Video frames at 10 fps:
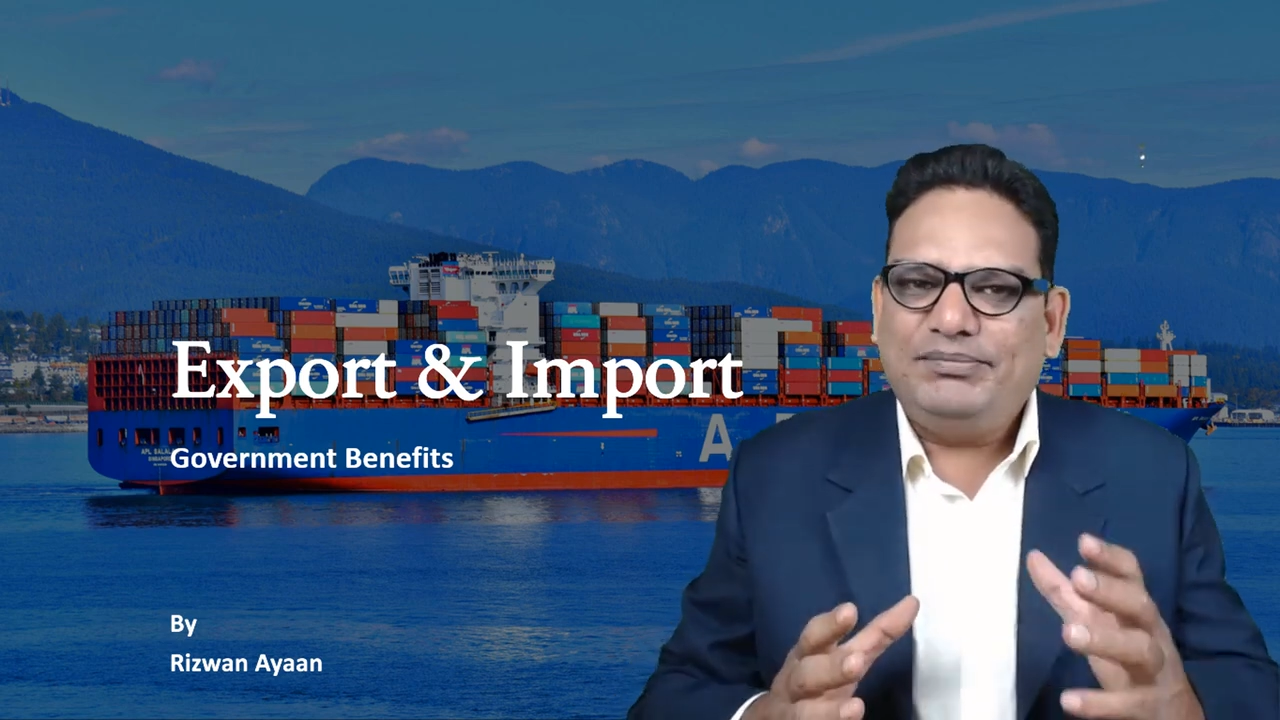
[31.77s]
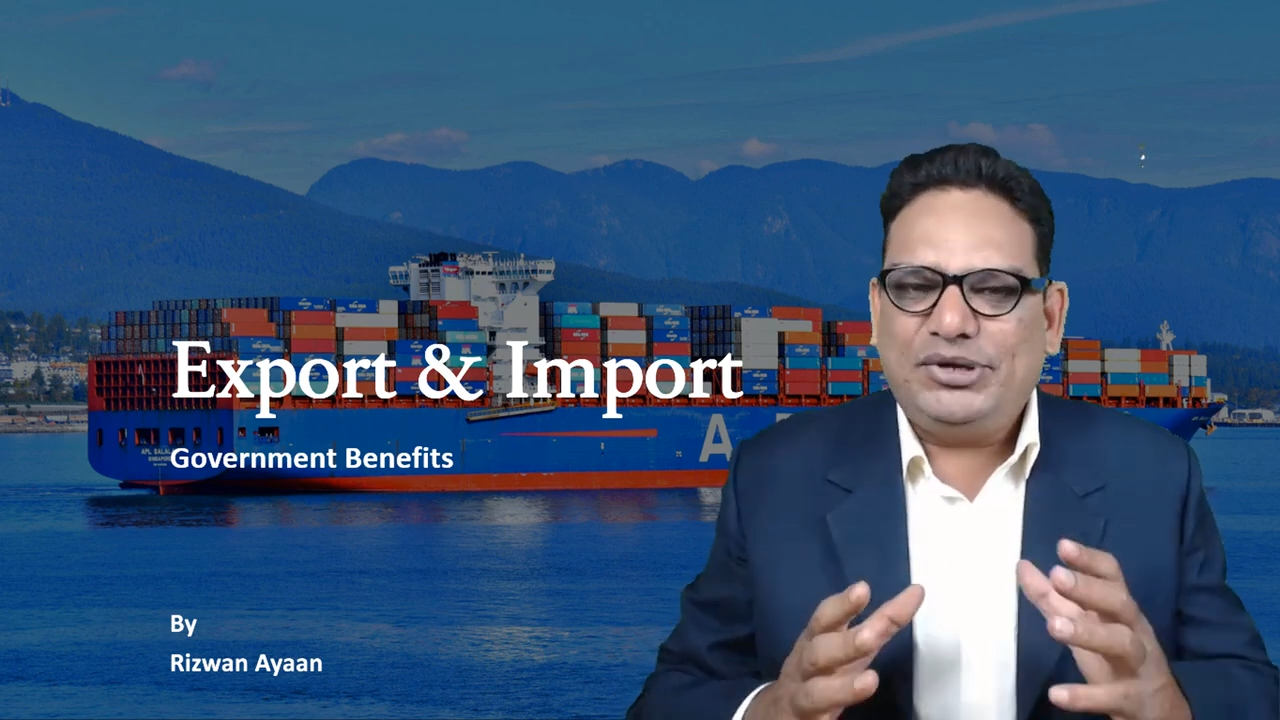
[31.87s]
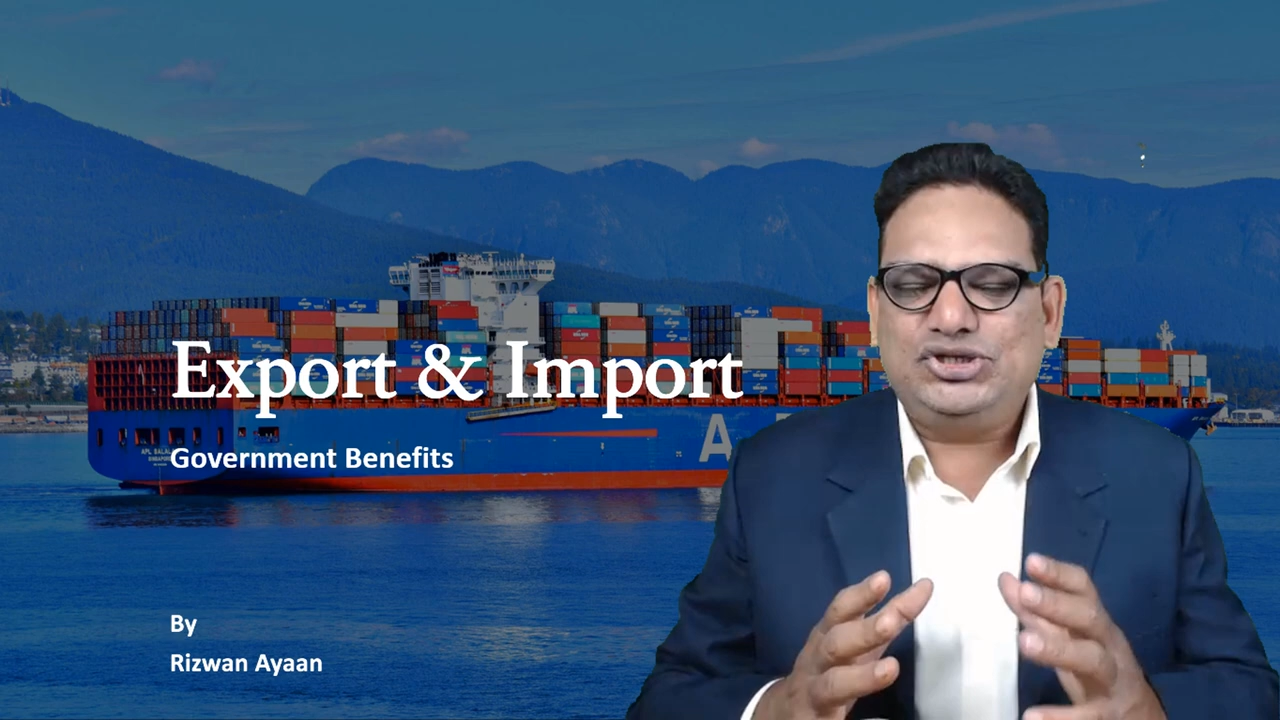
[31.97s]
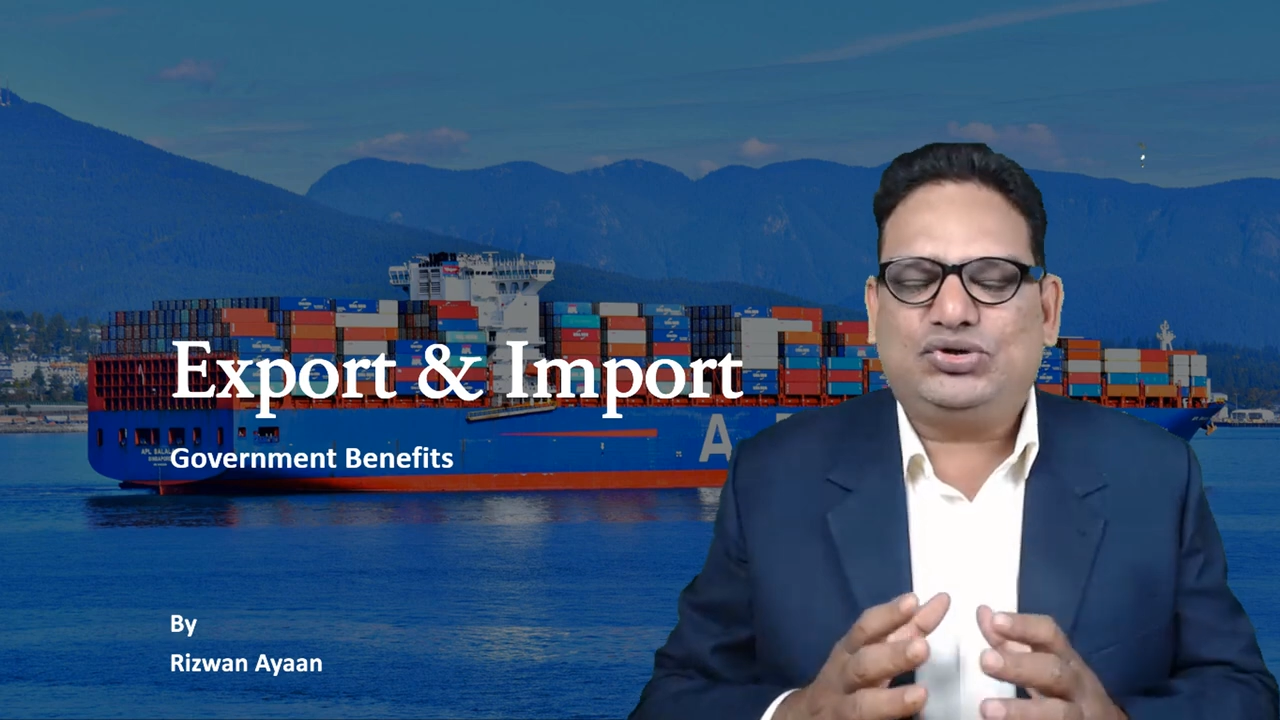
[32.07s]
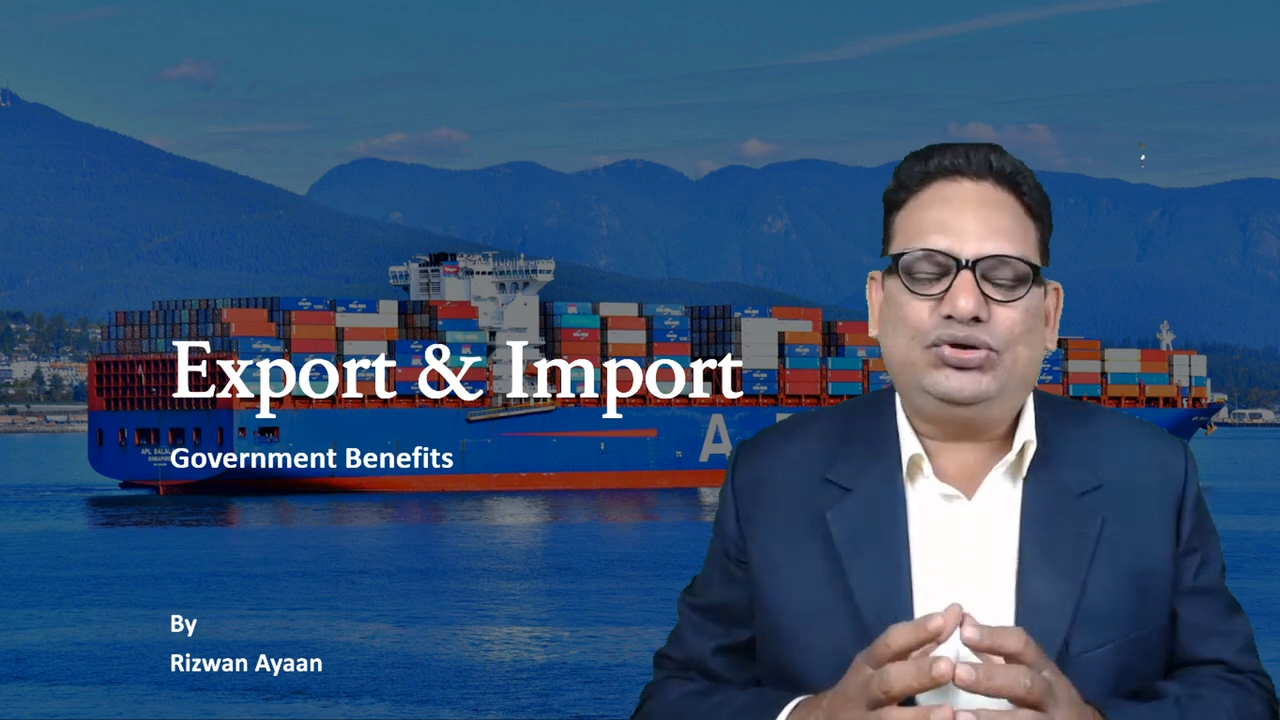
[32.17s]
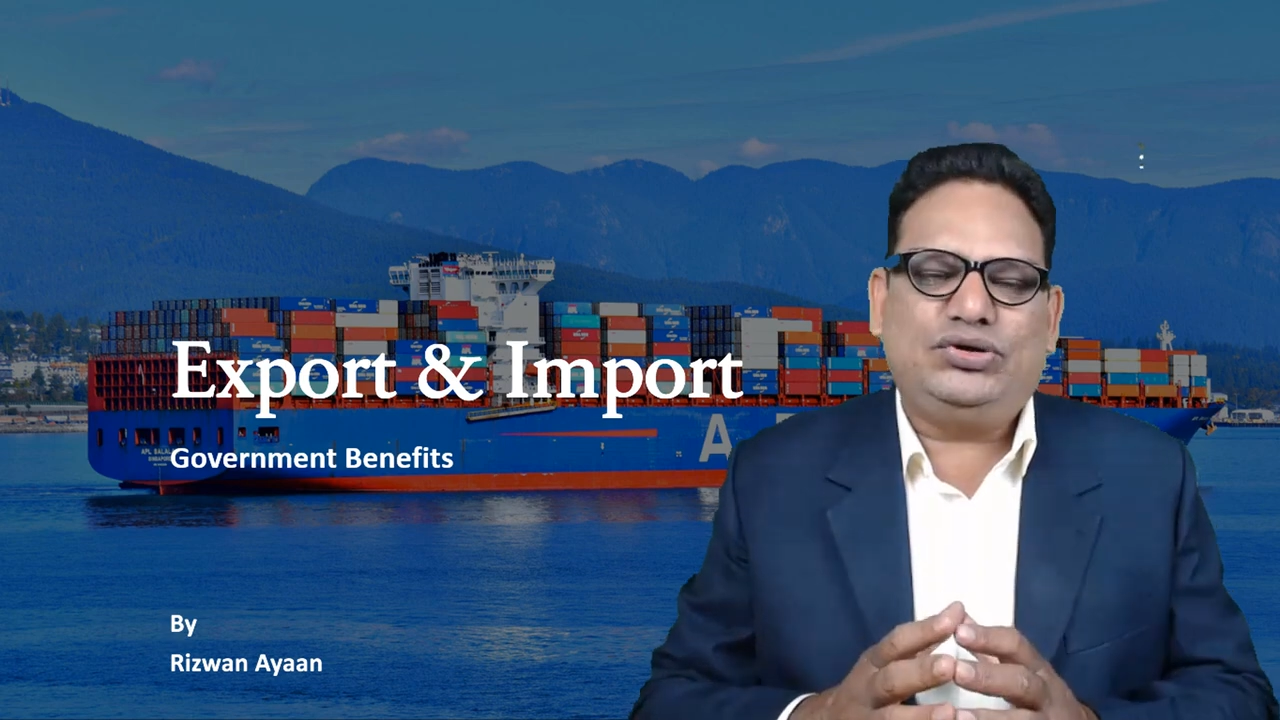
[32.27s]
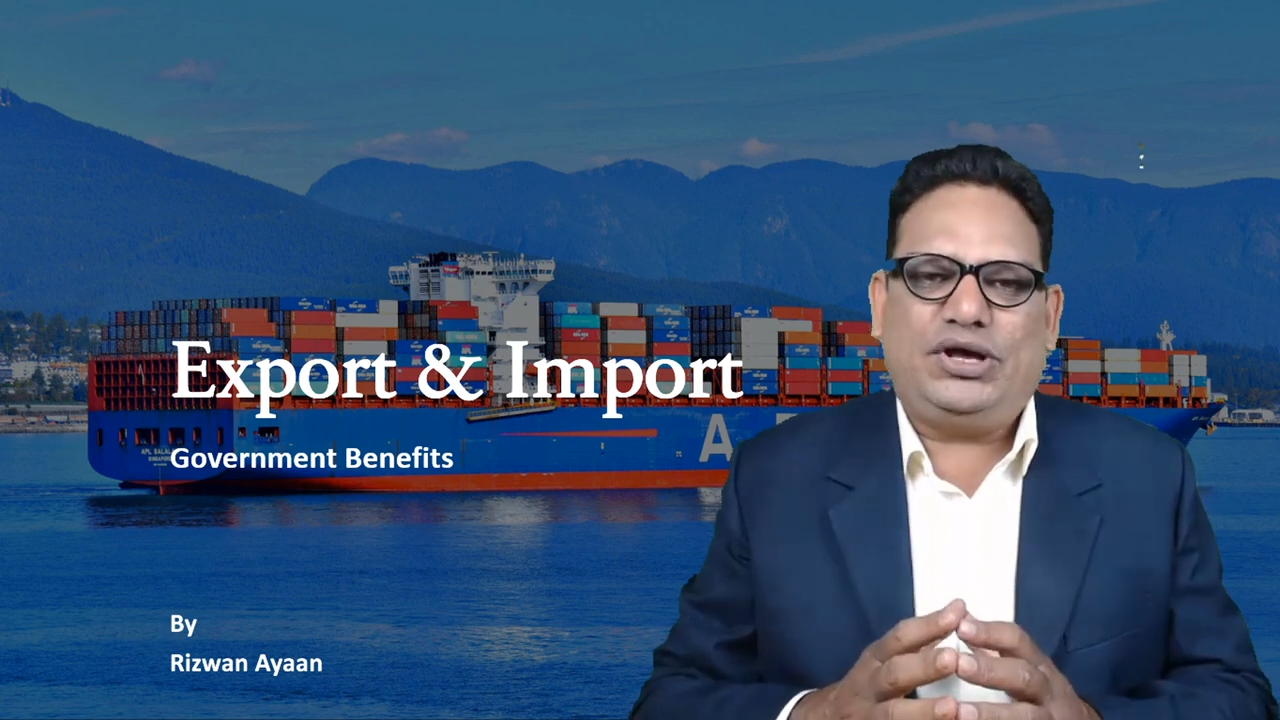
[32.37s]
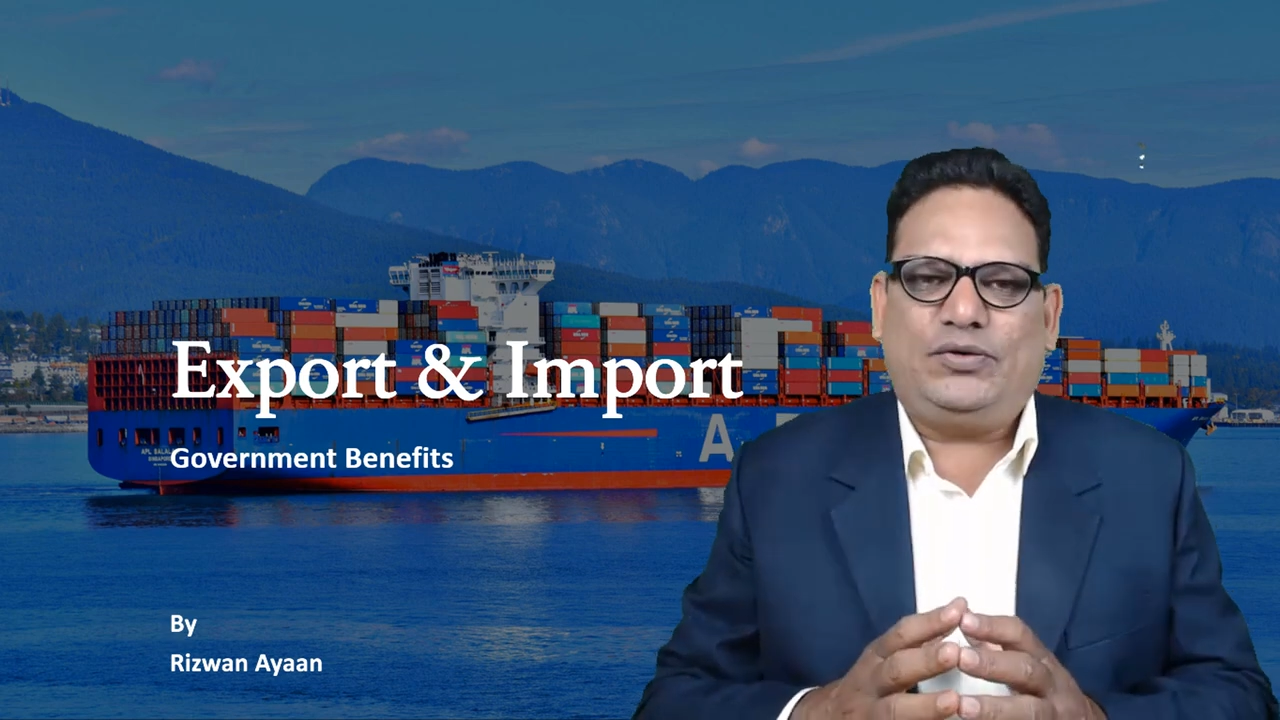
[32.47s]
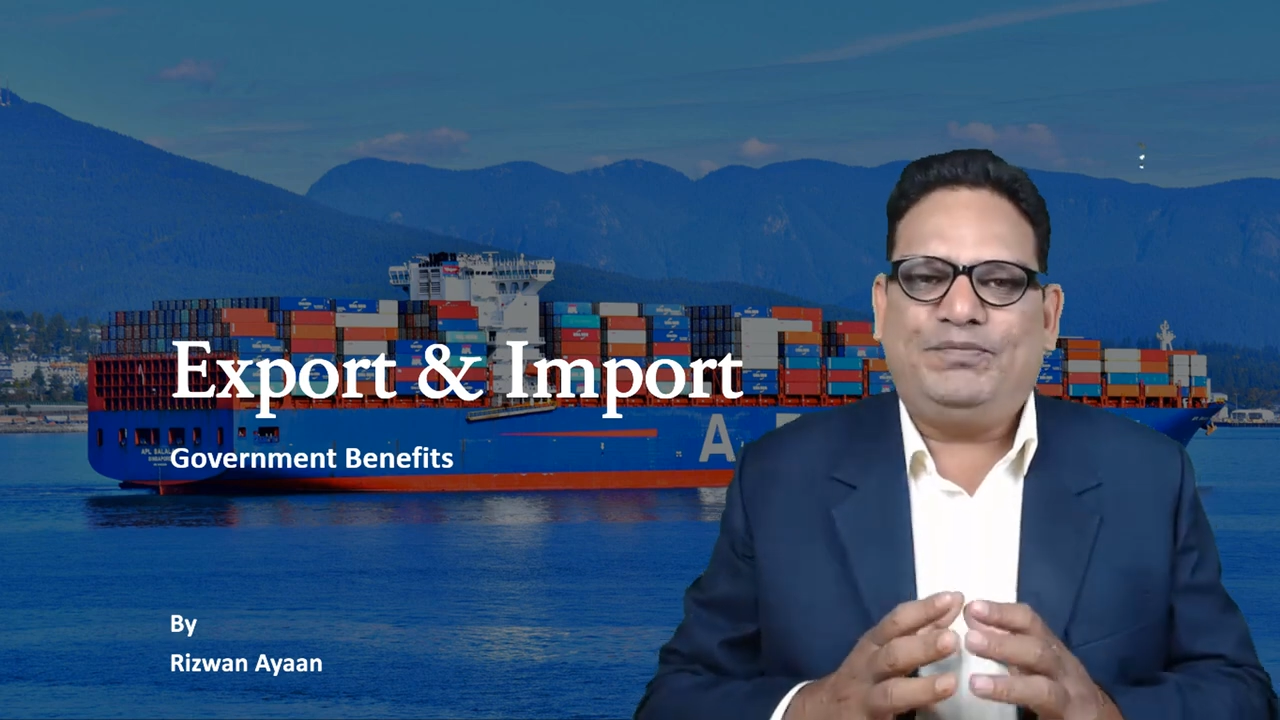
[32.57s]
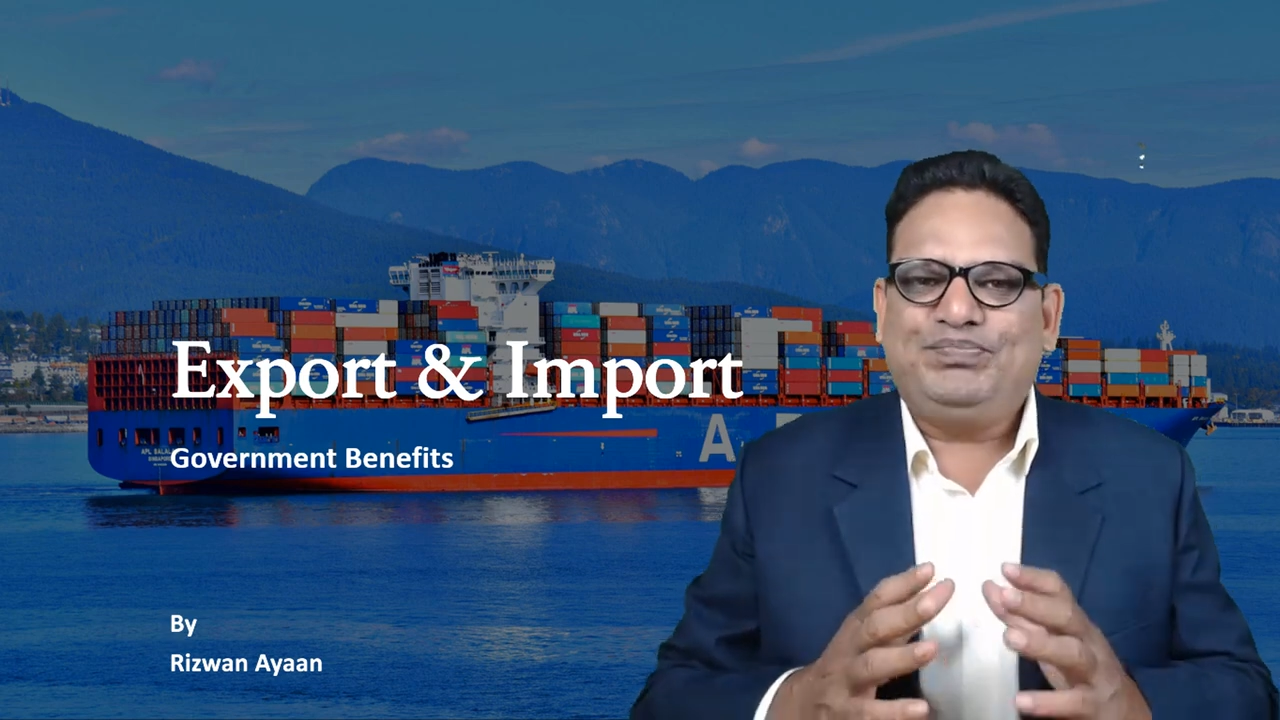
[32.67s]

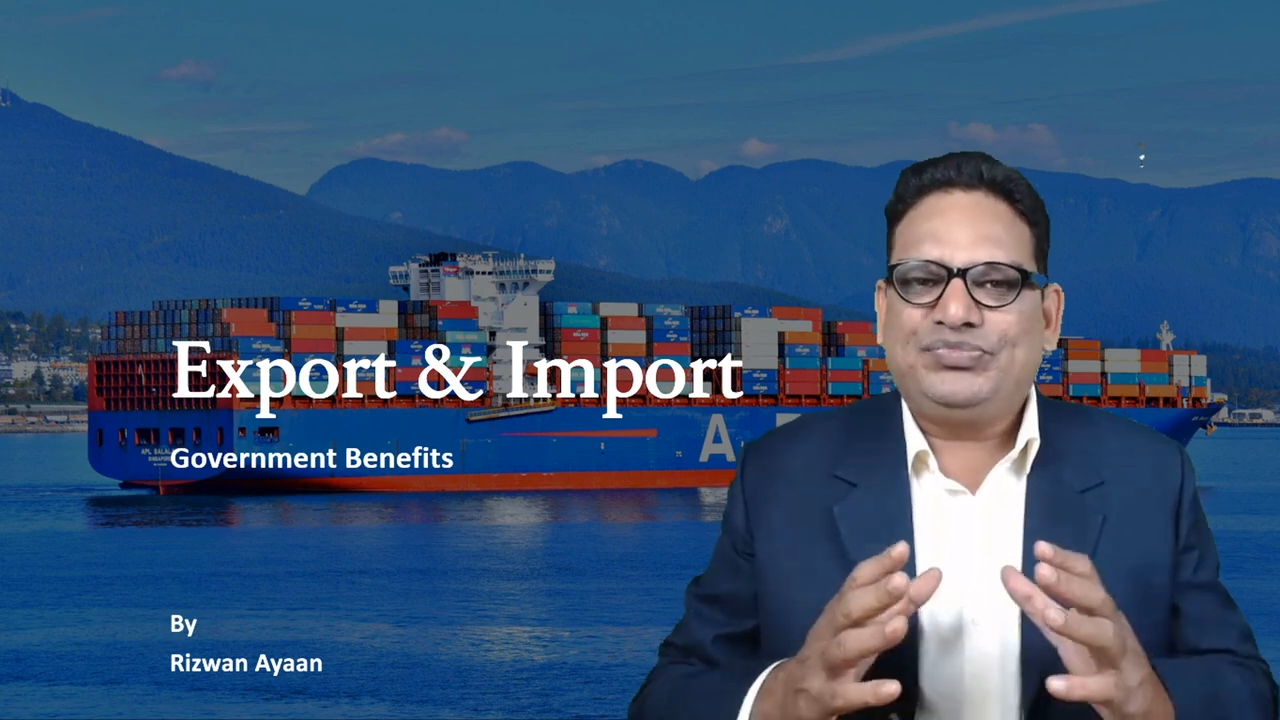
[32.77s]
పెంచుకుంటున్నారు